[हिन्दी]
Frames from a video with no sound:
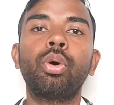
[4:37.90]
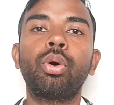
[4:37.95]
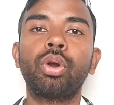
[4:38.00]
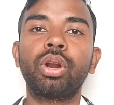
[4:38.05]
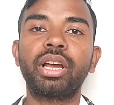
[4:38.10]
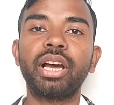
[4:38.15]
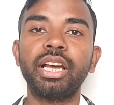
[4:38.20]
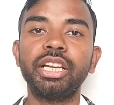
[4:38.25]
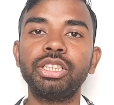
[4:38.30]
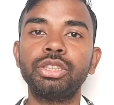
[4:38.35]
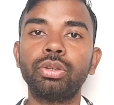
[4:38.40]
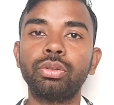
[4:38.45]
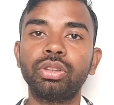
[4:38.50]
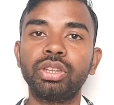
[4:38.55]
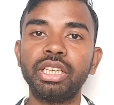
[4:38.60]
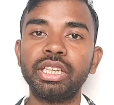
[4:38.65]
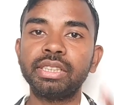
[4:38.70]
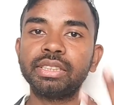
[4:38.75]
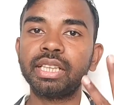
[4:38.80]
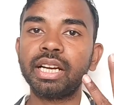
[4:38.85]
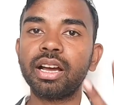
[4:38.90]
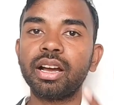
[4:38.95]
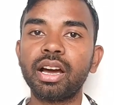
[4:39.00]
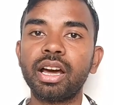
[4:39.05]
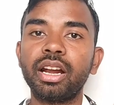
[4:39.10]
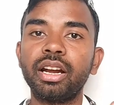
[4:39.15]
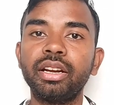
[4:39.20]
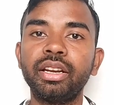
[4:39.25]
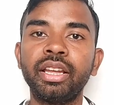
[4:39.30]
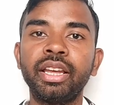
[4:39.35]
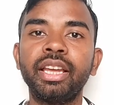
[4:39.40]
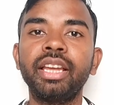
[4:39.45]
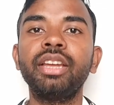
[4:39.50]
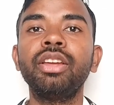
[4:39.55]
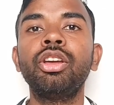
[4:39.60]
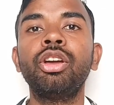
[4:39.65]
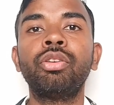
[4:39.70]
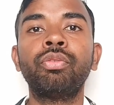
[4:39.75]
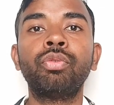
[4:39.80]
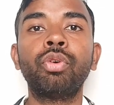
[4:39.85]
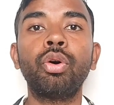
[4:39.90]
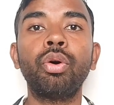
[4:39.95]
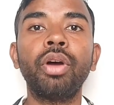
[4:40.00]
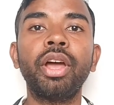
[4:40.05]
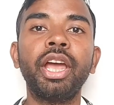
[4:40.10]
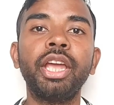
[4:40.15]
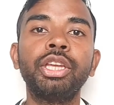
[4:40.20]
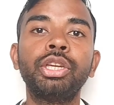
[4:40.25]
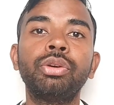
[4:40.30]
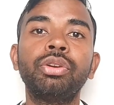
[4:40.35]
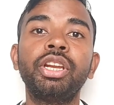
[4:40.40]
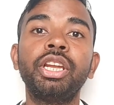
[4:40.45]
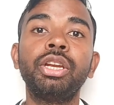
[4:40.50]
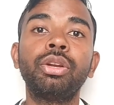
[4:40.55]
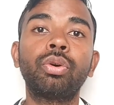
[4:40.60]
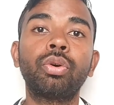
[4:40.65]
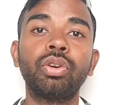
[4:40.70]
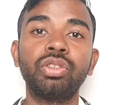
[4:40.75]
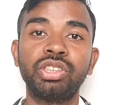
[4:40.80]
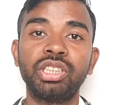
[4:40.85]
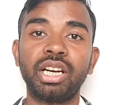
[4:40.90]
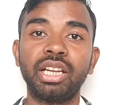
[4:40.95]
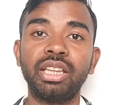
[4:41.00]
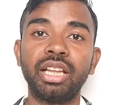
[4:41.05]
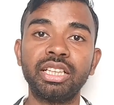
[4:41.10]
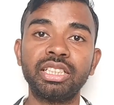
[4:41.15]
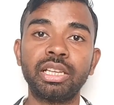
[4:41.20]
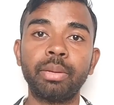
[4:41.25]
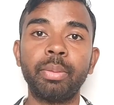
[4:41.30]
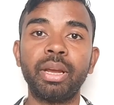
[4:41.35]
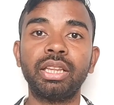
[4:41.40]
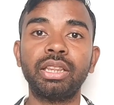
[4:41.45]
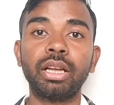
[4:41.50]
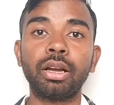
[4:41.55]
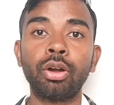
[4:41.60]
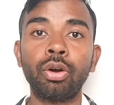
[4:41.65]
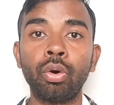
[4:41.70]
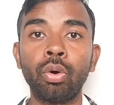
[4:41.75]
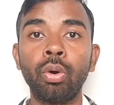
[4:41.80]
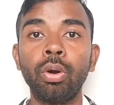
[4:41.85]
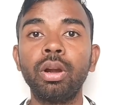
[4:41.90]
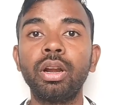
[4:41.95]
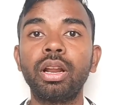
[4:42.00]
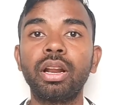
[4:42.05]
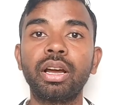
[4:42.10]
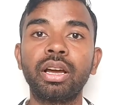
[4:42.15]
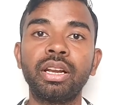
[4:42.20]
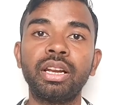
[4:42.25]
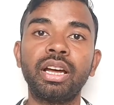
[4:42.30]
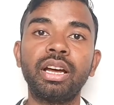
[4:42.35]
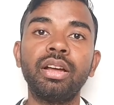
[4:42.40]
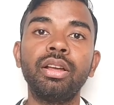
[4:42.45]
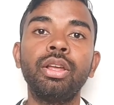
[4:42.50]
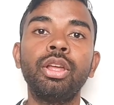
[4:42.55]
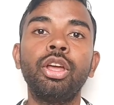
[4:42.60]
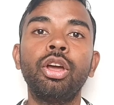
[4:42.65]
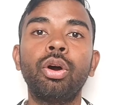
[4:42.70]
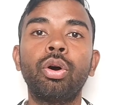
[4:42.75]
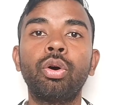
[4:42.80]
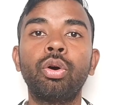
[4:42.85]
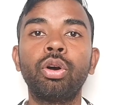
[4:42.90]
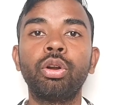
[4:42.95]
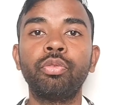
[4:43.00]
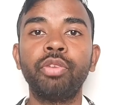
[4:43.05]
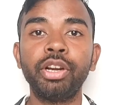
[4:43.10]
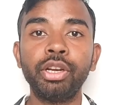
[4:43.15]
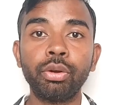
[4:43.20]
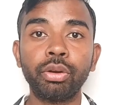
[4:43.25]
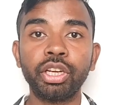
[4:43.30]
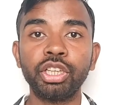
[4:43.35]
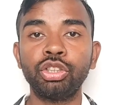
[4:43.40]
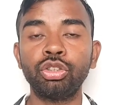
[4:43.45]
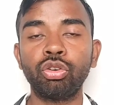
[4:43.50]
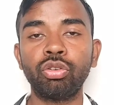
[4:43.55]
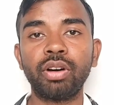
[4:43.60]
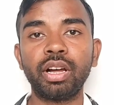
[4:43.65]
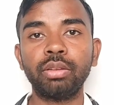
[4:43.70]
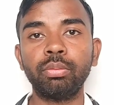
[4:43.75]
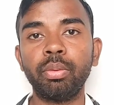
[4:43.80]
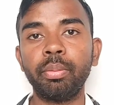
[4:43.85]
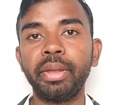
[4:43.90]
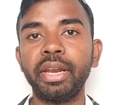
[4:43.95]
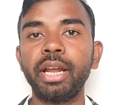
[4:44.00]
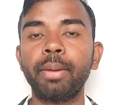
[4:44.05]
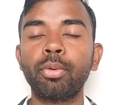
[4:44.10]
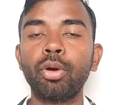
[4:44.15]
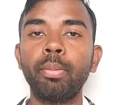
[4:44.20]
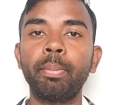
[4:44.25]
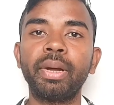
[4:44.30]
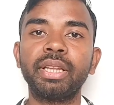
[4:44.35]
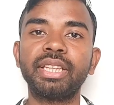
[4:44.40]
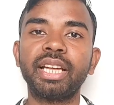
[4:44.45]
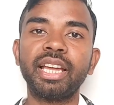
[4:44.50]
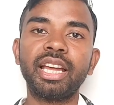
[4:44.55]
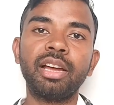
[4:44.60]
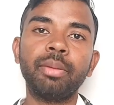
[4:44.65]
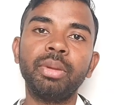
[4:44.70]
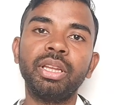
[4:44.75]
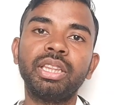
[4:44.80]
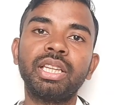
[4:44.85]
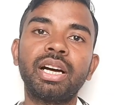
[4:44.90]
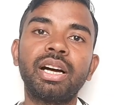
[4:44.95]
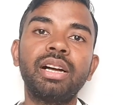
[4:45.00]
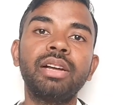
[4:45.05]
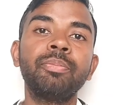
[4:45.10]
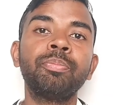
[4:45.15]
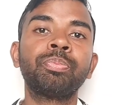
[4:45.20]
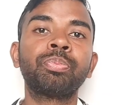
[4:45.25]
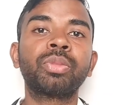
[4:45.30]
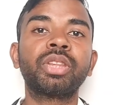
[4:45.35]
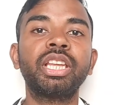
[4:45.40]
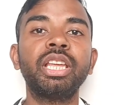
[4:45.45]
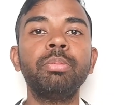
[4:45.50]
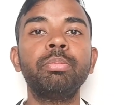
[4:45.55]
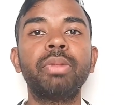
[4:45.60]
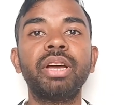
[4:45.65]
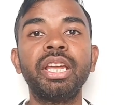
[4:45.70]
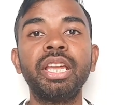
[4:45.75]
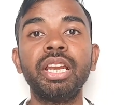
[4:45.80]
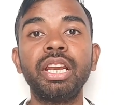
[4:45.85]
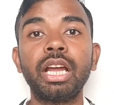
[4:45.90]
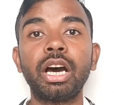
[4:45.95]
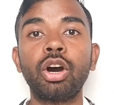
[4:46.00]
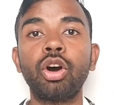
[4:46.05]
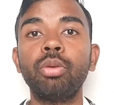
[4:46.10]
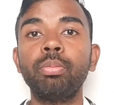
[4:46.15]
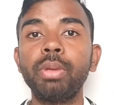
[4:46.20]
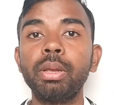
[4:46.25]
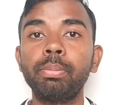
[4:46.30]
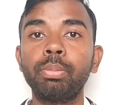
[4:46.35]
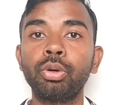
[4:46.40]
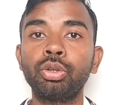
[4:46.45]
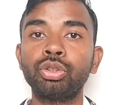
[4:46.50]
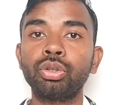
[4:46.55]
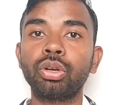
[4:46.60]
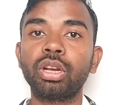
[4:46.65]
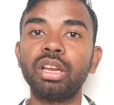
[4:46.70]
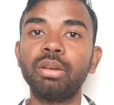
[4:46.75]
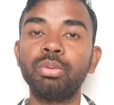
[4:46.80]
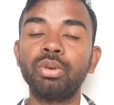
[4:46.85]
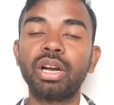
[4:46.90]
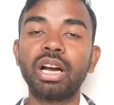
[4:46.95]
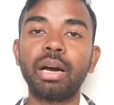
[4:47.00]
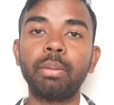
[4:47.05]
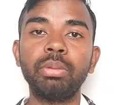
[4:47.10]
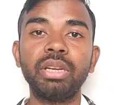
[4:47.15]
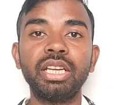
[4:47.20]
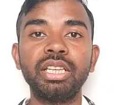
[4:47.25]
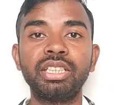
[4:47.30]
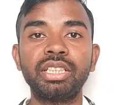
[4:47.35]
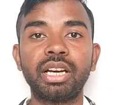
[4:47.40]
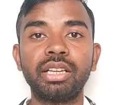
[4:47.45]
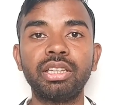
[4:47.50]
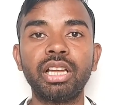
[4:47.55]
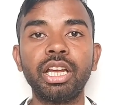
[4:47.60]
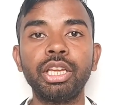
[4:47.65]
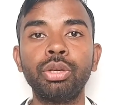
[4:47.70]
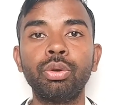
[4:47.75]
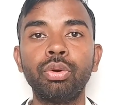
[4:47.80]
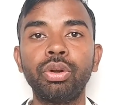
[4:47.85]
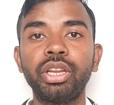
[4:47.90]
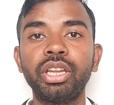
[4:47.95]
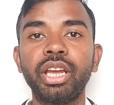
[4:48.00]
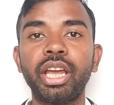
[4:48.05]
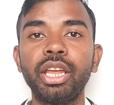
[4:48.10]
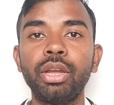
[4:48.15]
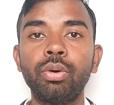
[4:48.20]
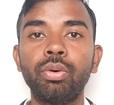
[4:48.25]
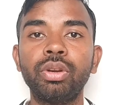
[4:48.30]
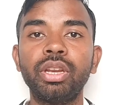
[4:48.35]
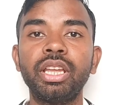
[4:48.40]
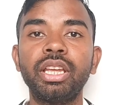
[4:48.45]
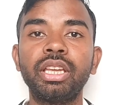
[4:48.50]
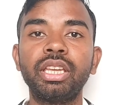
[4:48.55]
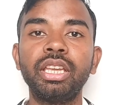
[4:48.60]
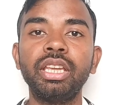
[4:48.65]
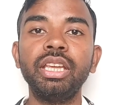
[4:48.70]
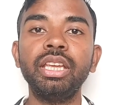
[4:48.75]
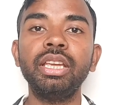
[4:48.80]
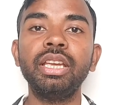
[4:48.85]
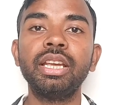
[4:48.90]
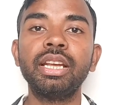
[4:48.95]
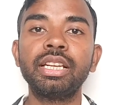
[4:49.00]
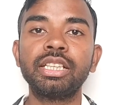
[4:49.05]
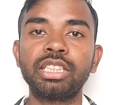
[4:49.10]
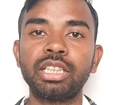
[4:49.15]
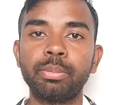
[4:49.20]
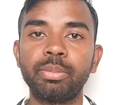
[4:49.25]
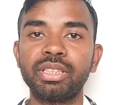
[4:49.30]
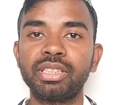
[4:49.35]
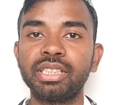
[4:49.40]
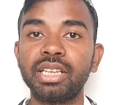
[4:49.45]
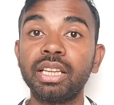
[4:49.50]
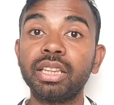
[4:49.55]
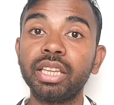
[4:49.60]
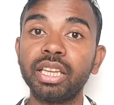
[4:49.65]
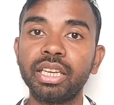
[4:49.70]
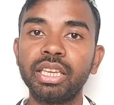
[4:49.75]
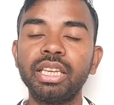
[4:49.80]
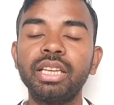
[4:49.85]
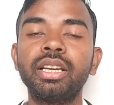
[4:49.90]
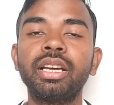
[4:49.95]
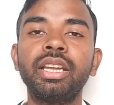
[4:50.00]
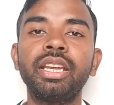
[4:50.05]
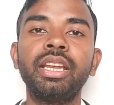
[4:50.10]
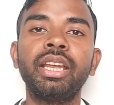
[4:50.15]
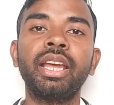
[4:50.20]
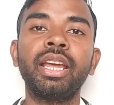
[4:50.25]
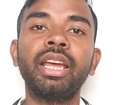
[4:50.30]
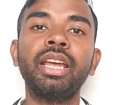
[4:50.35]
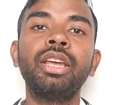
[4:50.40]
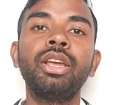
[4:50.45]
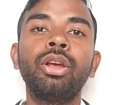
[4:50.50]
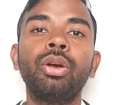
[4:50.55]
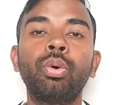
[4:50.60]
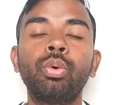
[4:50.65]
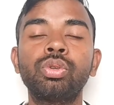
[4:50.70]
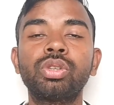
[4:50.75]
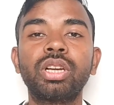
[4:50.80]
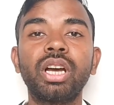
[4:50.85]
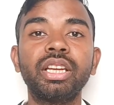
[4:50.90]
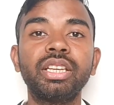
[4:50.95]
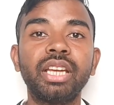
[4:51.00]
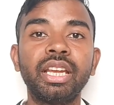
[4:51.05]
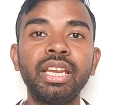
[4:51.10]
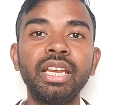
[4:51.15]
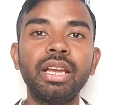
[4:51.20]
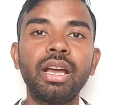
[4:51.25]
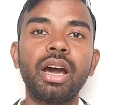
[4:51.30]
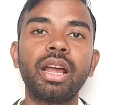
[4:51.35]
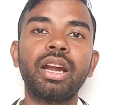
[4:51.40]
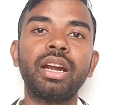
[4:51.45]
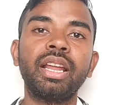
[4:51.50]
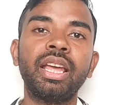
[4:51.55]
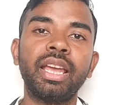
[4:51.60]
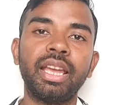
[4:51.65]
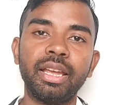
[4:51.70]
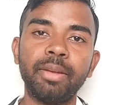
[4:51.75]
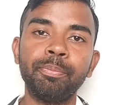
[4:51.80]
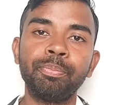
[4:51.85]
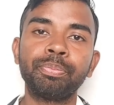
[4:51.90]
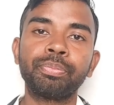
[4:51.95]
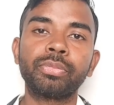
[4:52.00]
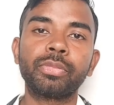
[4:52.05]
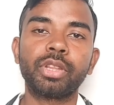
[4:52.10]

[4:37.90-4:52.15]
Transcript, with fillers: और गाइस जो तीसरा कारण है वो है यूरिन को ज़्यादा समय तक होल्ड रखना और वीडियो की शुरुआत में मैंने आपको बताया भी था कि महिलाओं में पुरुषों के मुकाबले ज़्यादा यूटीआई होने की समस्या देखी गई है उसका यही कारण है